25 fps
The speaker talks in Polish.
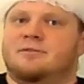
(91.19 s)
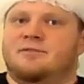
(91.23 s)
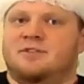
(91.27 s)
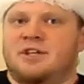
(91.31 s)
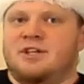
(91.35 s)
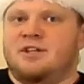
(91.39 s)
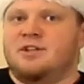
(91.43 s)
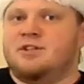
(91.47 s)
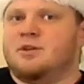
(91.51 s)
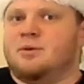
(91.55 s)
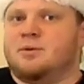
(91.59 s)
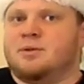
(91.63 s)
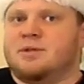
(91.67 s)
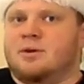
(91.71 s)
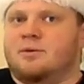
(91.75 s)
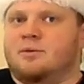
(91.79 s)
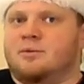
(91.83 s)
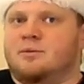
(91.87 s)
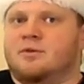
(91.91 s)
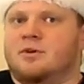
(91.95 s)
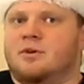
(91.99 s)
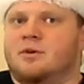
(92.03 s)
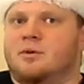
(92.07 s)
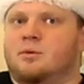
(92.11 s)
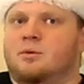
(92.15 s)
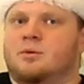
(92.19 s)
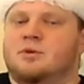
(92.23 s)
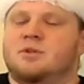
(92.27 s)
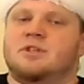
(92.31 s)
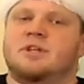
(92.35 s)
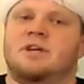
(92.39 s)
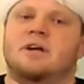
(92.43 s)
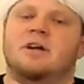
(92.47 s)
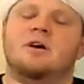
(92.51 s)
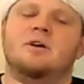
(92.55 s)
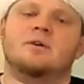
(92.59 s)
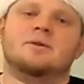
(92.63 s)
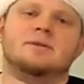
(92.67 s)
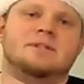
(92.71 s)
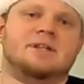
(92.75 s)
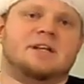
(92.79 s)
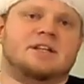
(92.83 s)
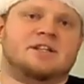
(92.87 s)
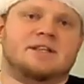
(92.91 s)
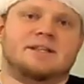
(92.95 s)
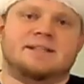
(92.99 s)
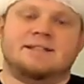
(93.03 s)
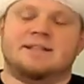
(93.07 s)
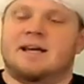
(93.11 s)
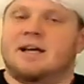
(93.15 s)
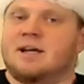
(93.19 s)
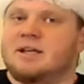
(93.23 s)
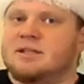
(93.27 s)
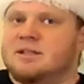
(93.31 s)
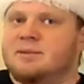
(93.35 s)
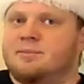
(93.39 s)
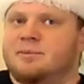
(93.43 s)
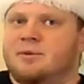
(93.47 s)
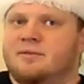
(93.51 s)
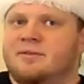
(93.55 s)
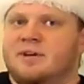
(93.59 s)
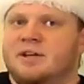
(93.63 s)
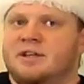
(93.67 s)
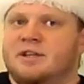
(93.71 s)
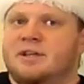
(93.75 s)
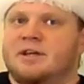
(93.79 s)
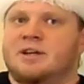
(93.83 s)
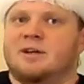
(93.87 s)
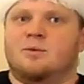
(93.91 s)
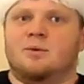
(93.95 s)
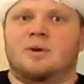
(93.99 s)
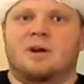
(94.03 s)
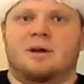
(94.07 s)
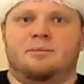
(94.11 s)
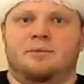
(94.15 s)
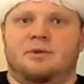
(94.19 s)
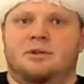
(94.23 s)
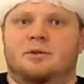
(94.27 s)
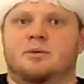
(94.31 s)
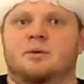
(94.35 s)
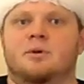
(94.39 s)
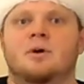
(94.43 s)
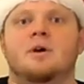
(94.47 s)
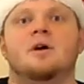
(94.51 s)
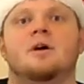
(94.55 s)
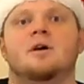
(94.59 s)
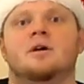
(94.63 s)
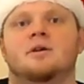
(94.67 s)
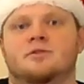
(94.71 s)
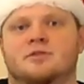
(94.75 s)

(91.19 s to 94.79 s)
Wzięcie udziału w konkursie oznacza zaakceptowanie regulaminu,